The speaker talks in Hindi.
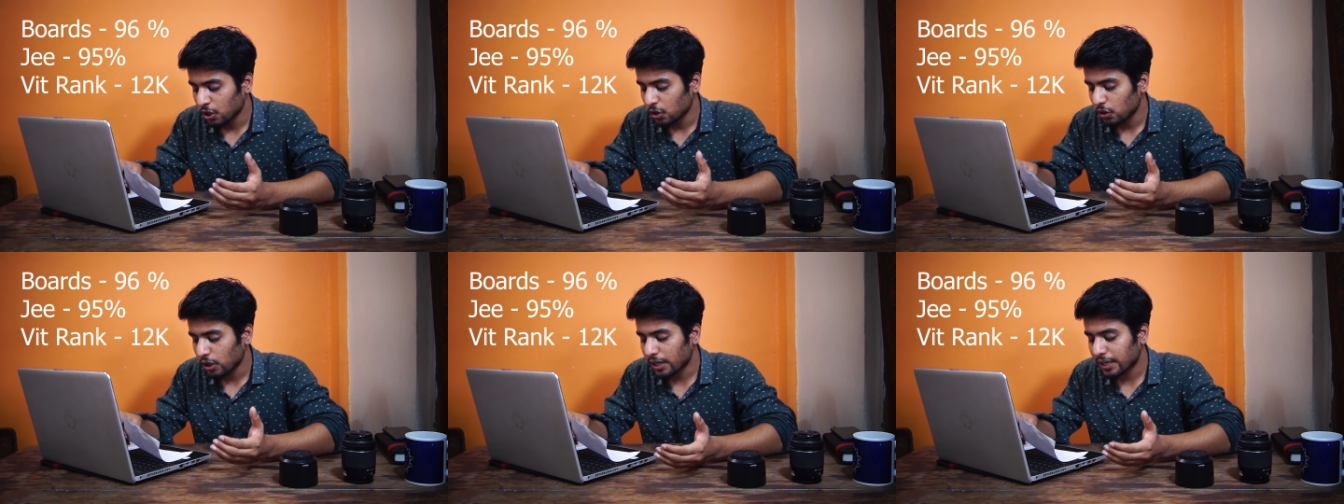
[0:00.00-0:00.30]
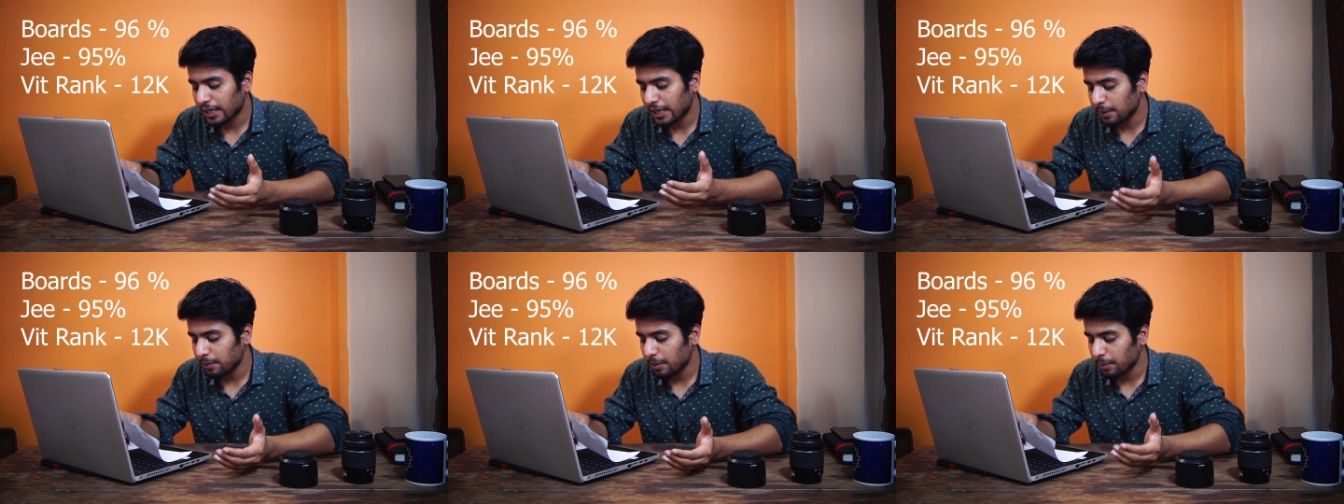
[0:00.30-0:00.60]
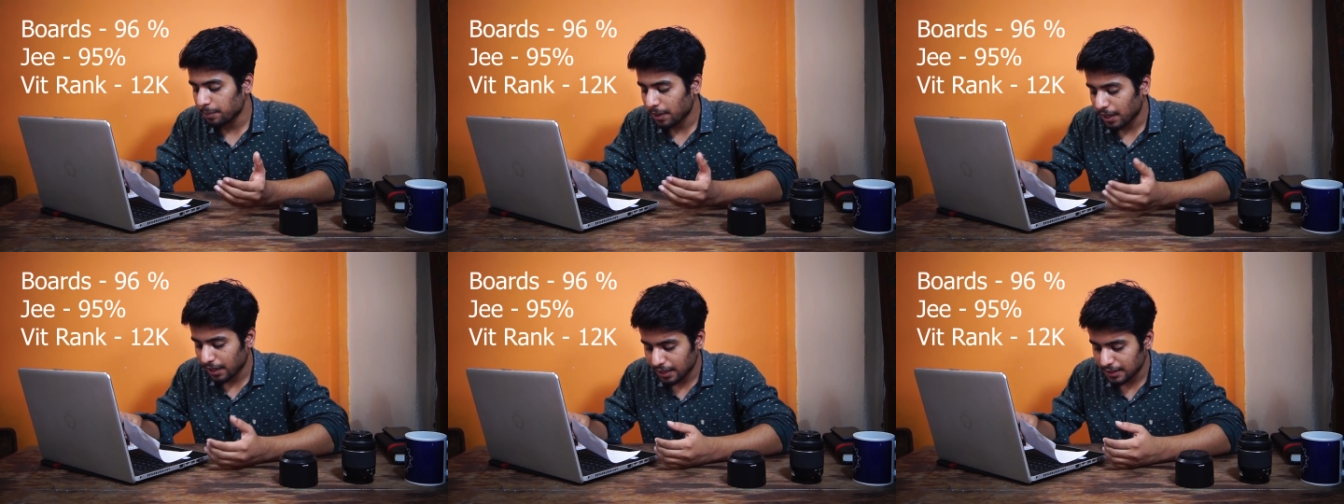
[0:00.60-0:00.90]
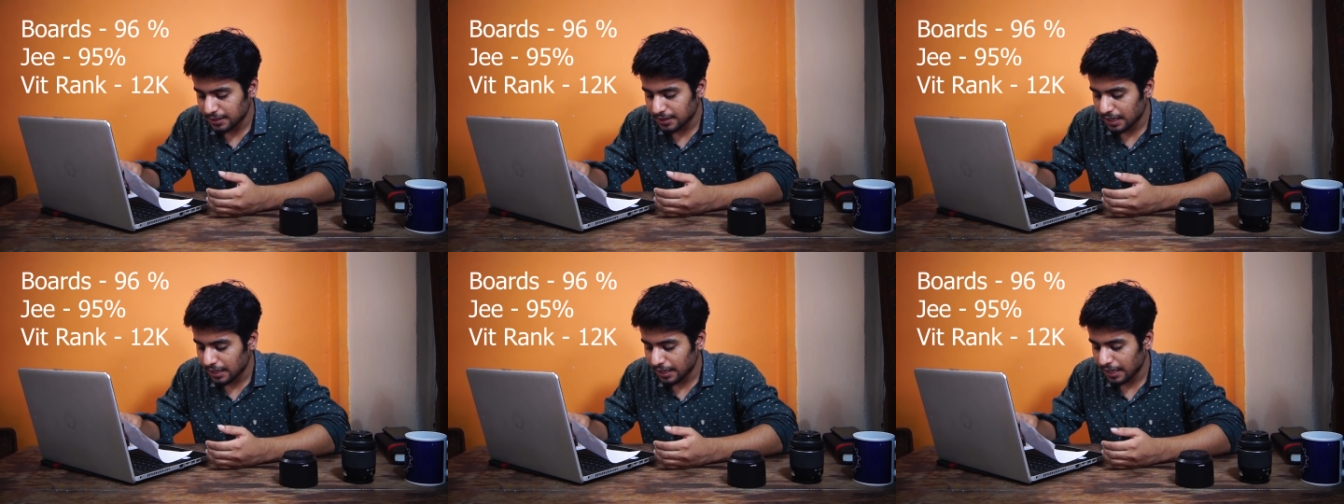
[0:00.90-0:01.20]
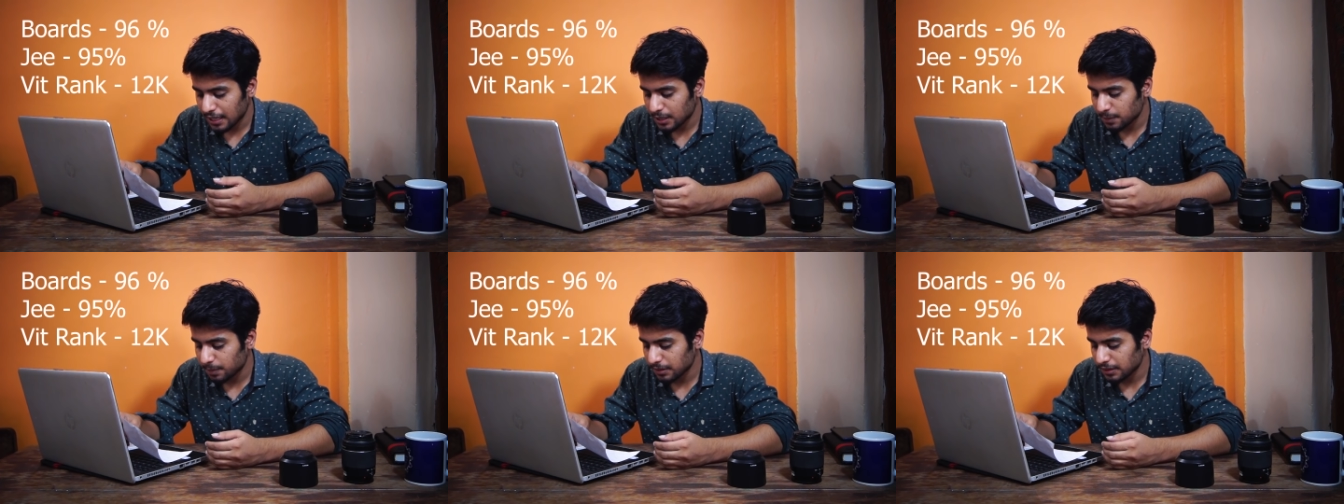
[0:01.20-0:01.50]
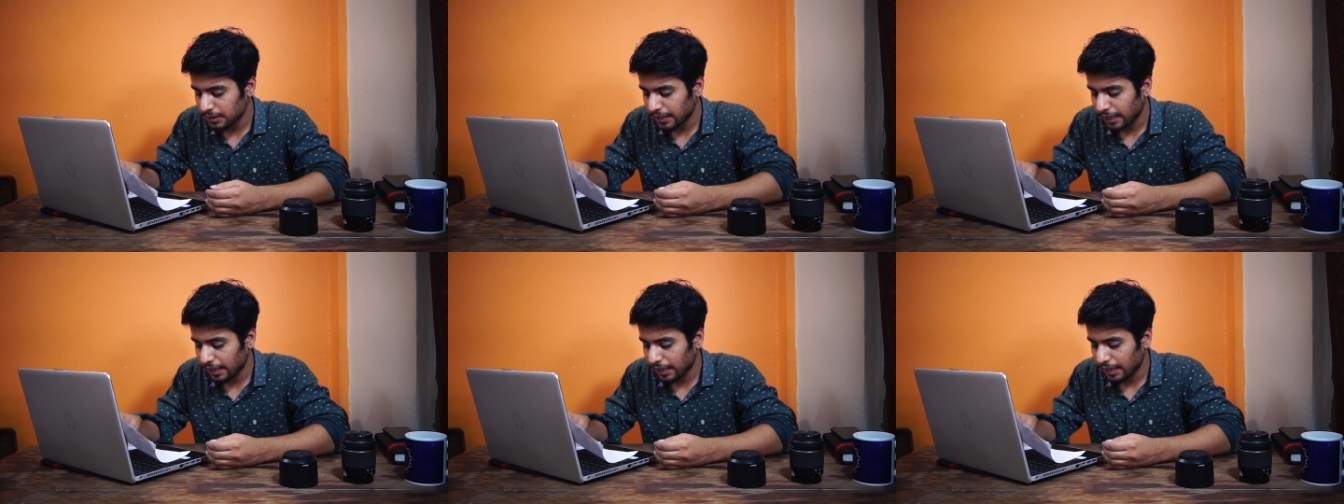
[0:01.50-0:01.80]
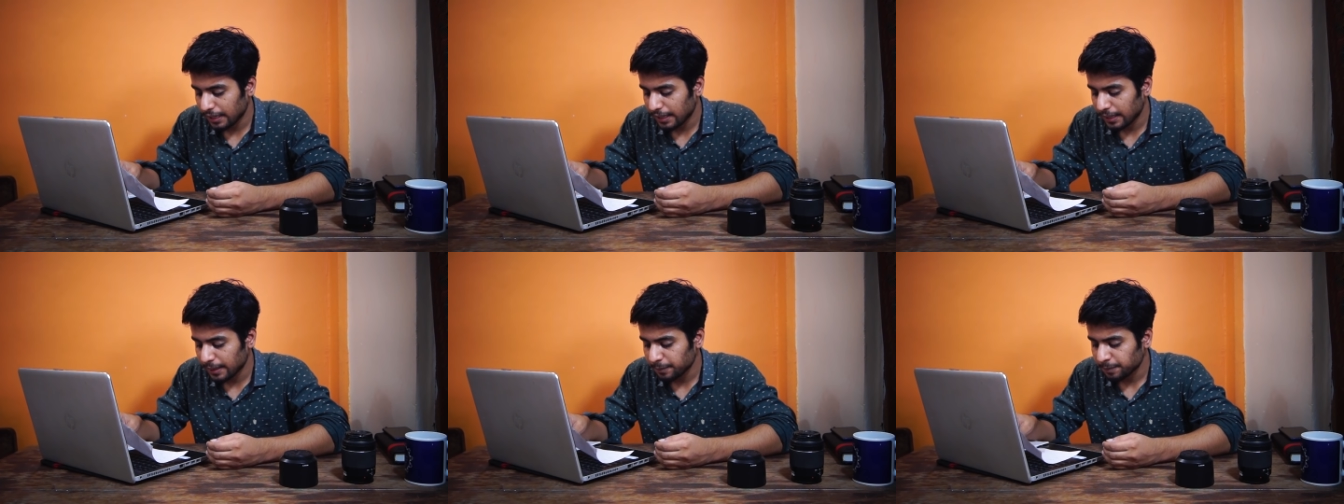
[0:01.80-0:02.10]
तो यार करीबन बारह हज़ार के आसपास रैंक
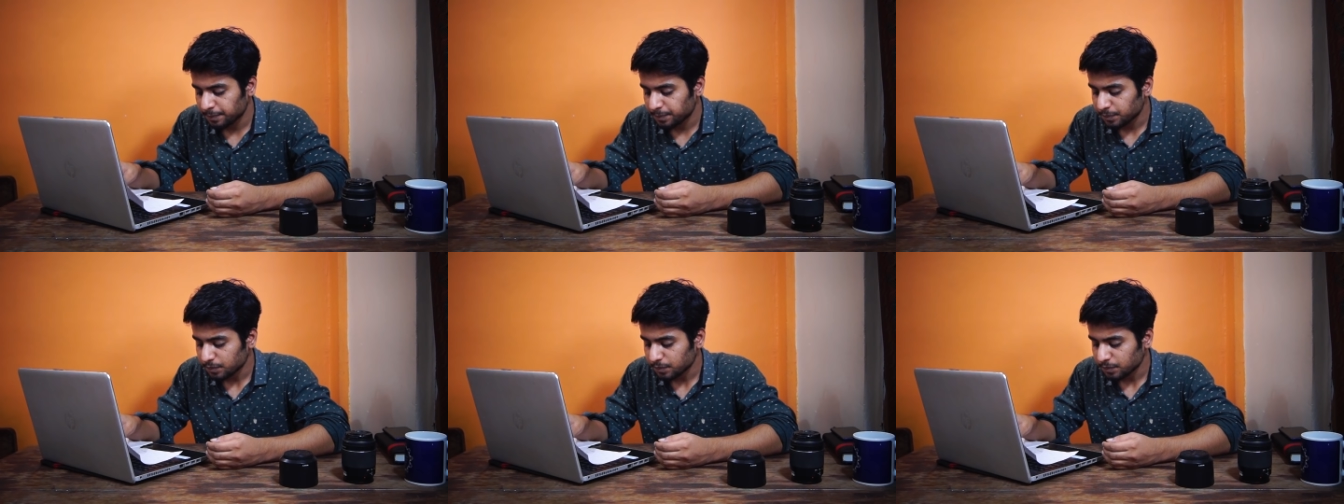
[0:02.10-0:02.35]
आई है